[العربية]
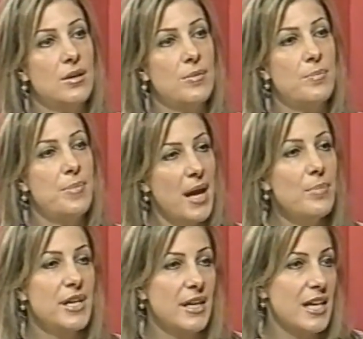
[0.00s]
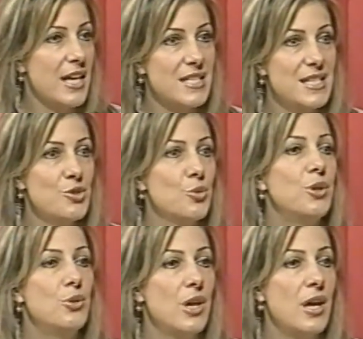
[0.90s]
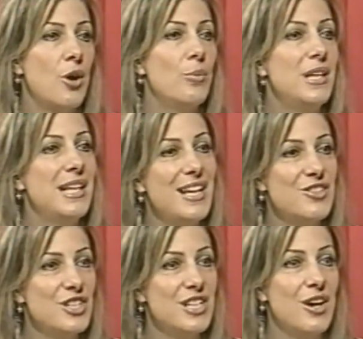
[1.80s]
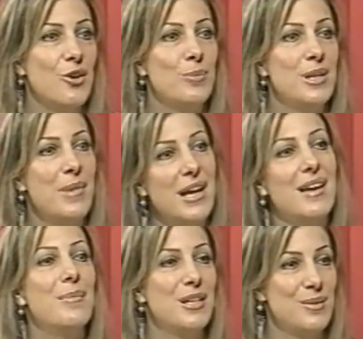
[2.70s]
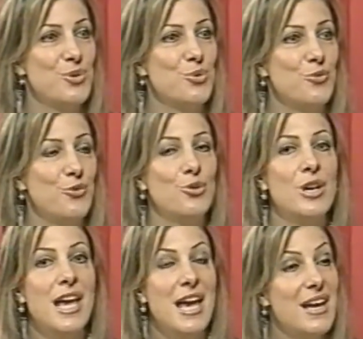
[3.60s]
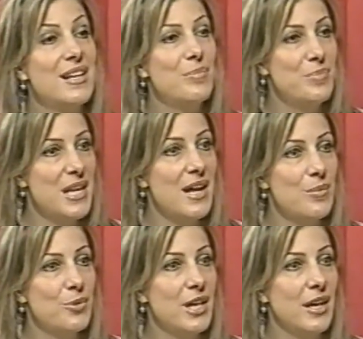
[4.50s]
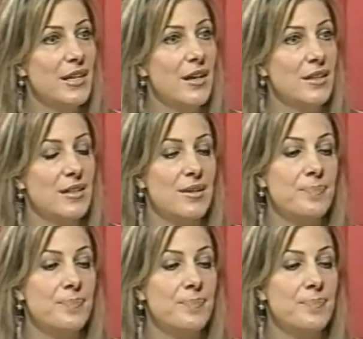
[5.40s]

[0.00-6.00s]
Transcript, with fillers: بيعبر عن احاسيسه باللغه او باللهجه او بالمقام اللي بيشوفه قريب من قلبه يعني اكثر